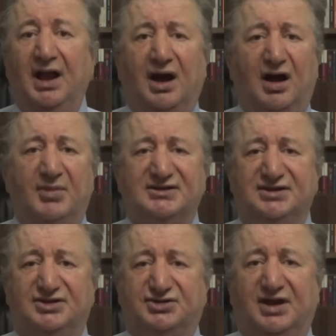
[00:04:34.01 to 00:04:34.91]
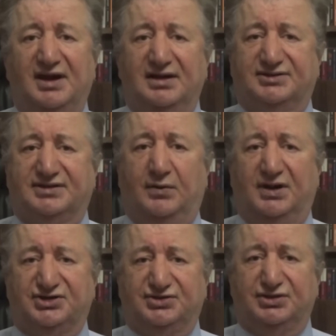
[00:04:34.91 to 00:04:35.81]
Hamas-İsrail
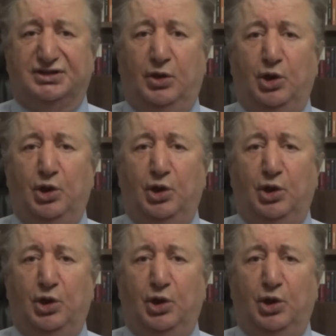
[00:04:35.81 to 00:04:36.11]
savaşında